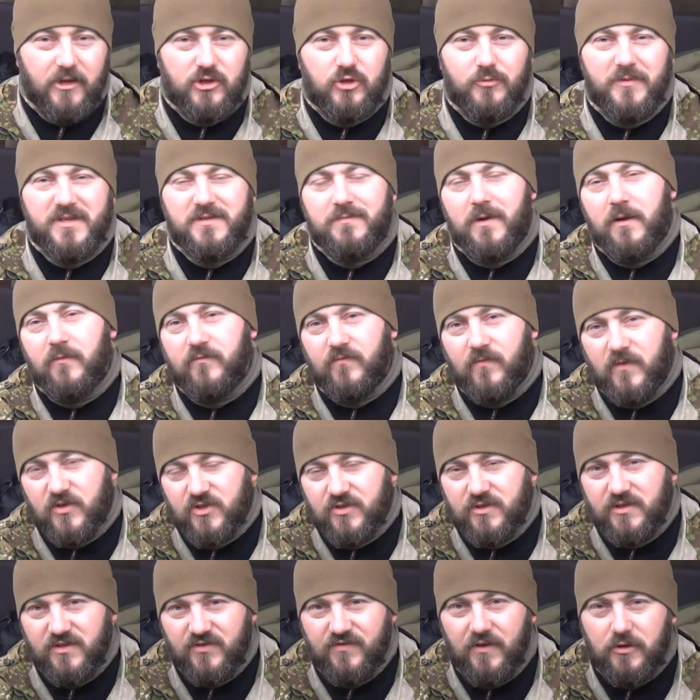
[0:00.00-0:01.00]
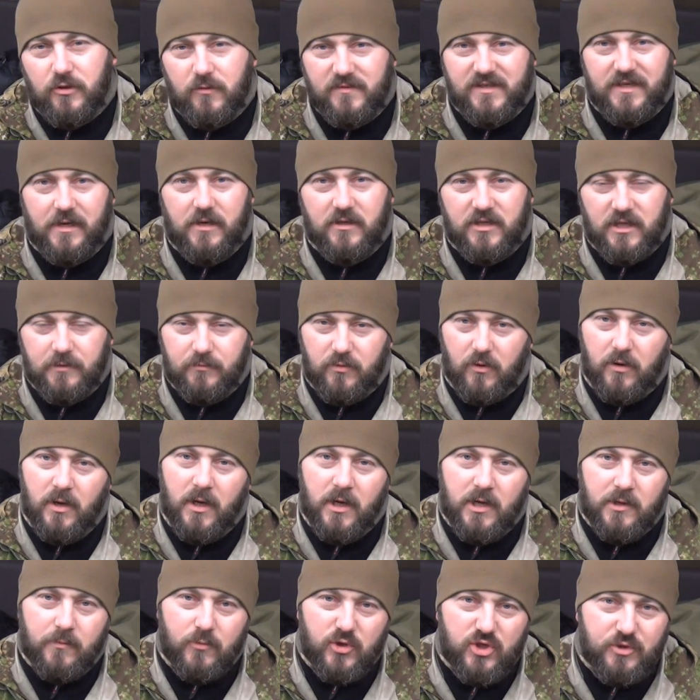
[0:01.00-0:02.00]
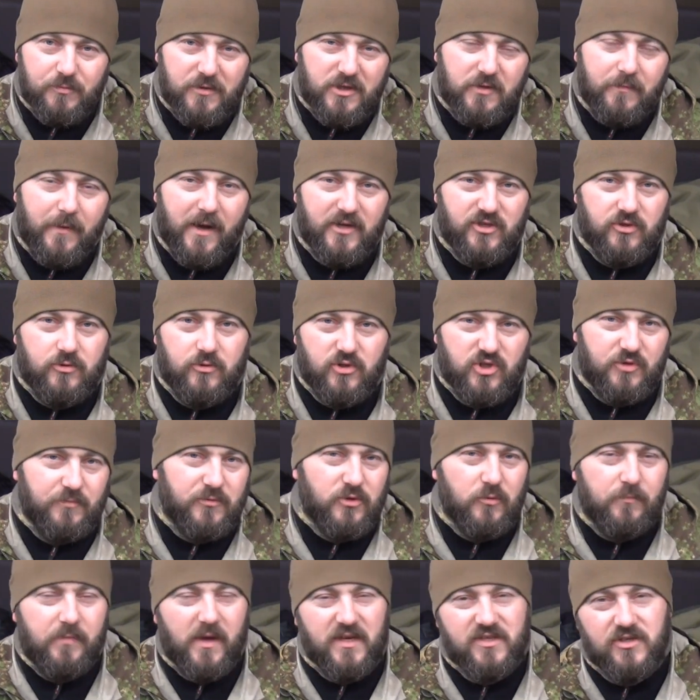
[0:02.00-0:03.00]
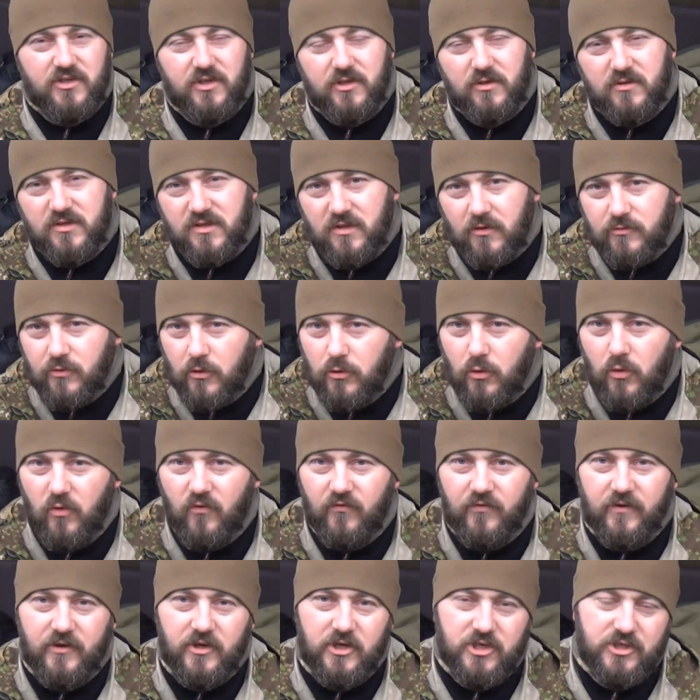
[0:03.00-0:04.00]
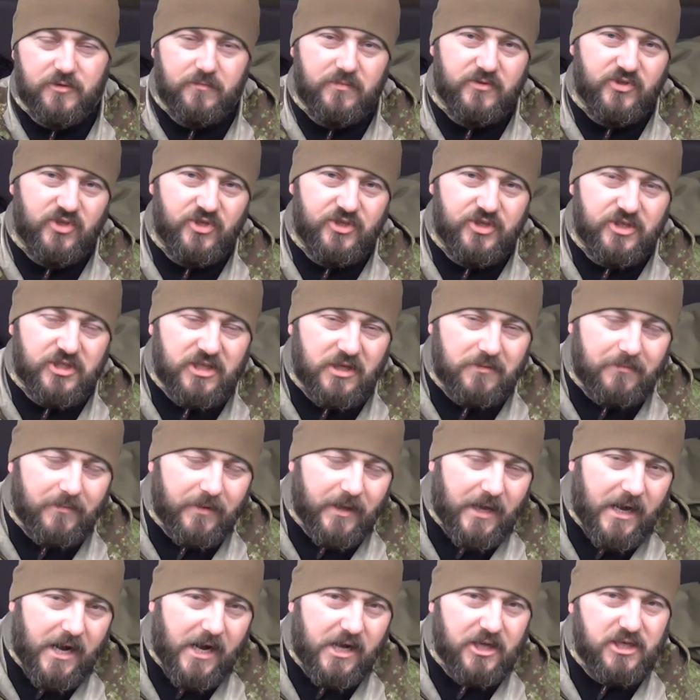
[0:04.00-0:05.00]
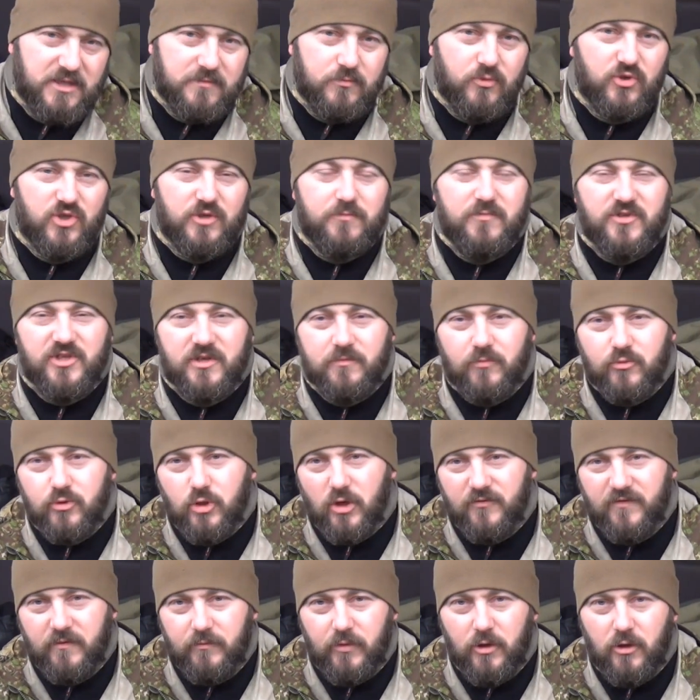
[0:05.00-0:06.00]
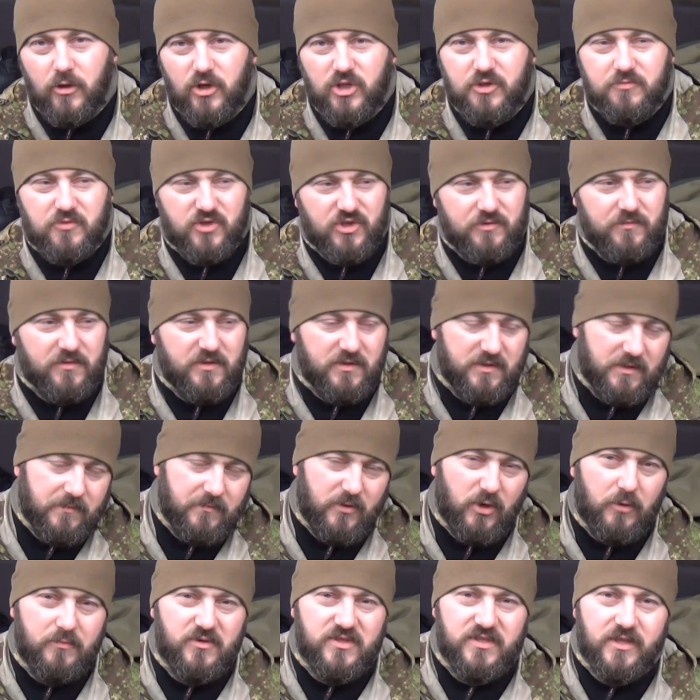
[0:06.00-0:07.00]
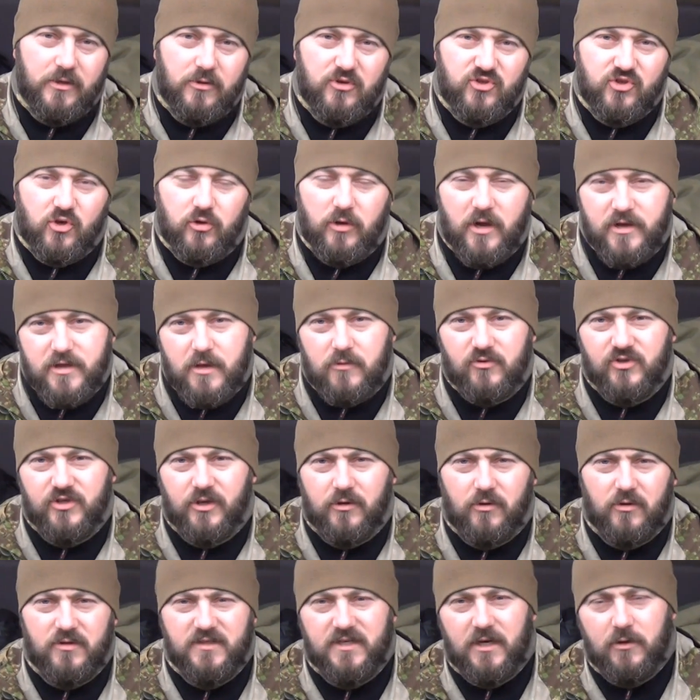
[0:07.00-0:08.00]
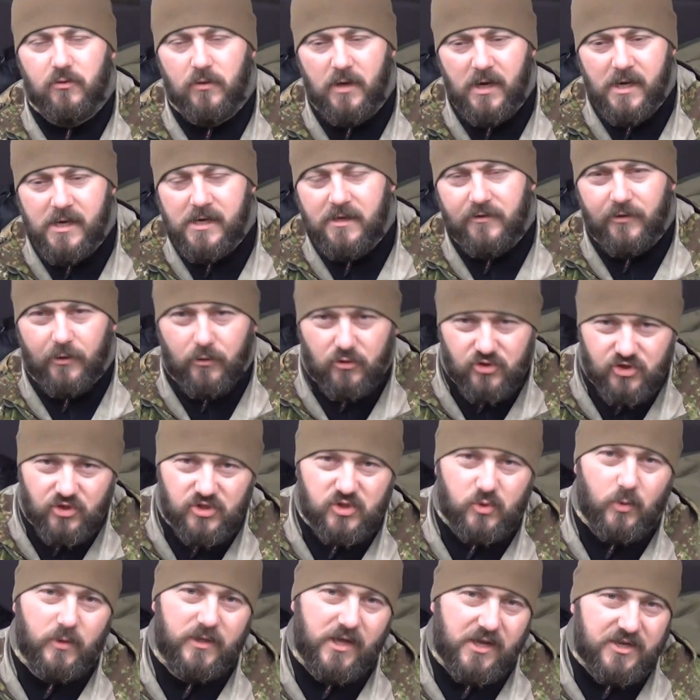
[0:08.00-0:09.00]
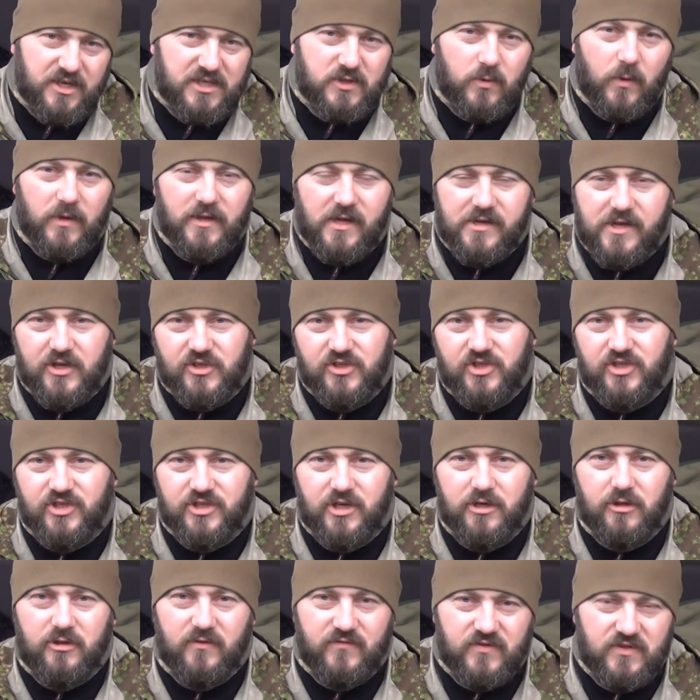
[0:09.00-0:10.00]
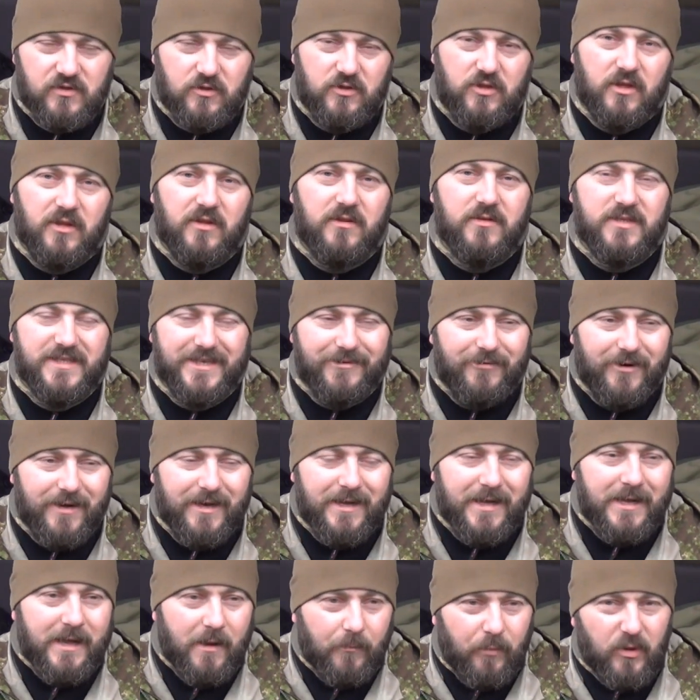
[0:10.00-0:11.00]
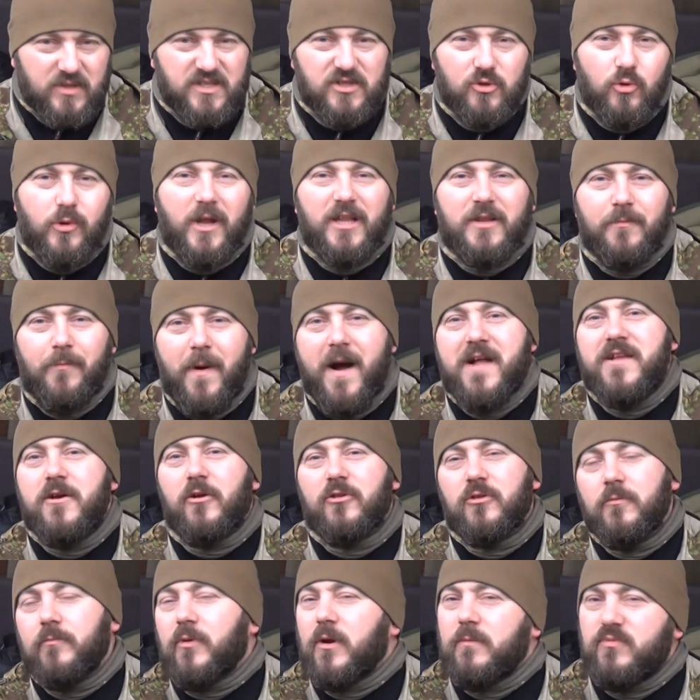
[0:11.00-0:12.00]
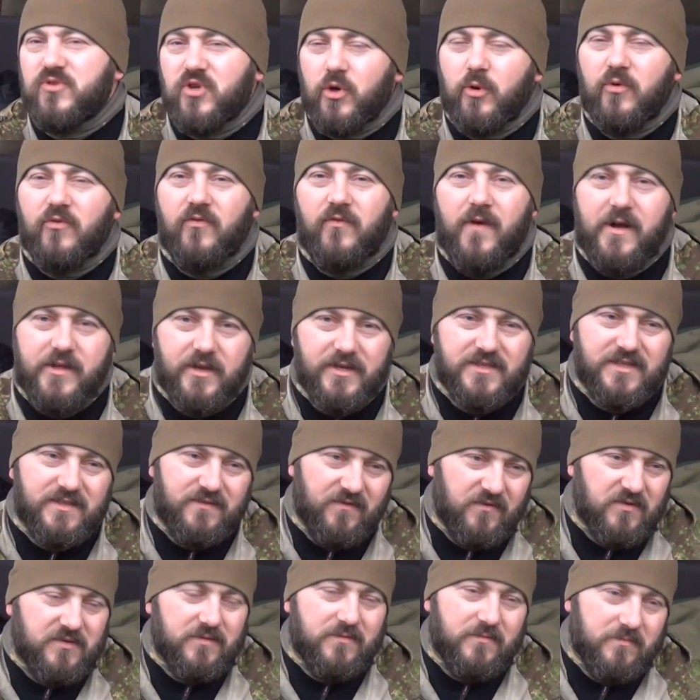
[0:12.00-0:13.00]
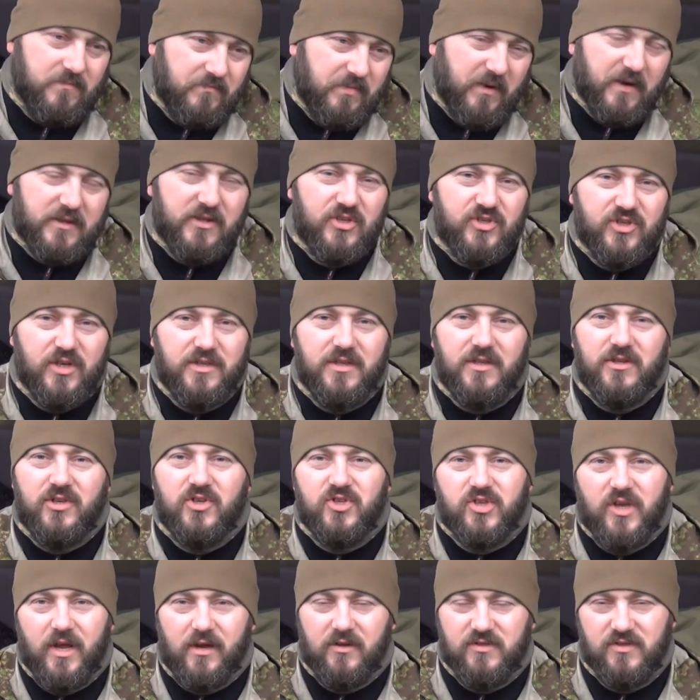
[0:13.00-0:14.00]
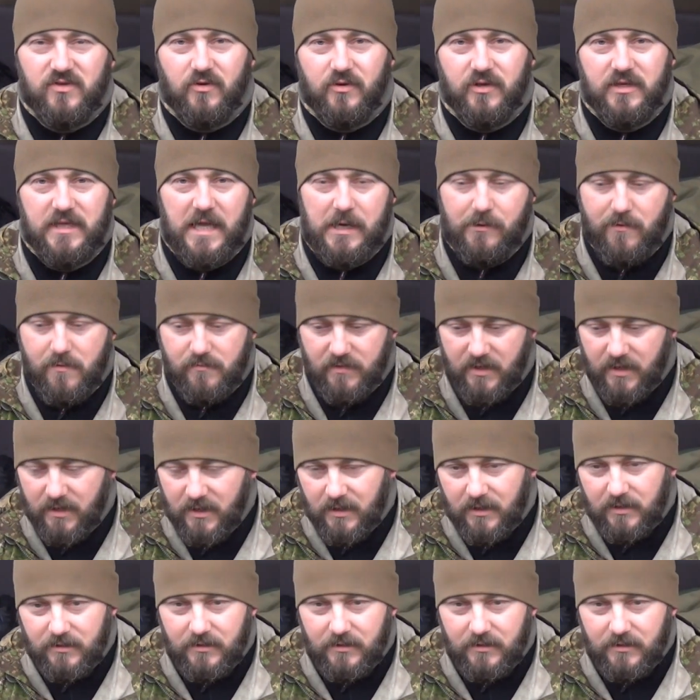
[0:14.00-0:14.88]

natomiast mają właśnie świetną zaletę, bo musimy dbać o to, żeby do piasku nie dostał do lufy, żeby czyścić ten mechanizm, uczymy się budowy broni, możemy robić z tego szkolenia różnego rodzaju, tego że rozkładanie, składanie, czyszczenie, to wszystko, ta cała procedura dbania o tą broń, przechowywanie jest praktycznie identyczna jak z oryginałem, nie?